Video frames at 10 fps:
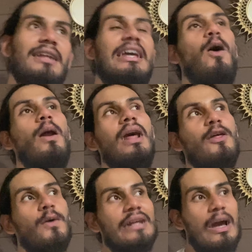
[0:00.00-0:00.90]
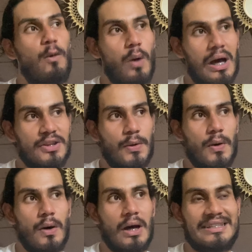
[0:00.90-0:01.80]
Tengo alrededor de
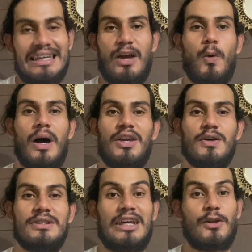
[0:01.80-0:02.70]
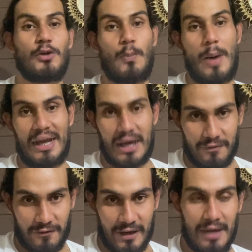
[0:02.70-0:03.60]
4 a 5 años de no tomar
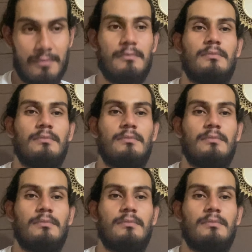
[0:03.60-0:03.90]
café.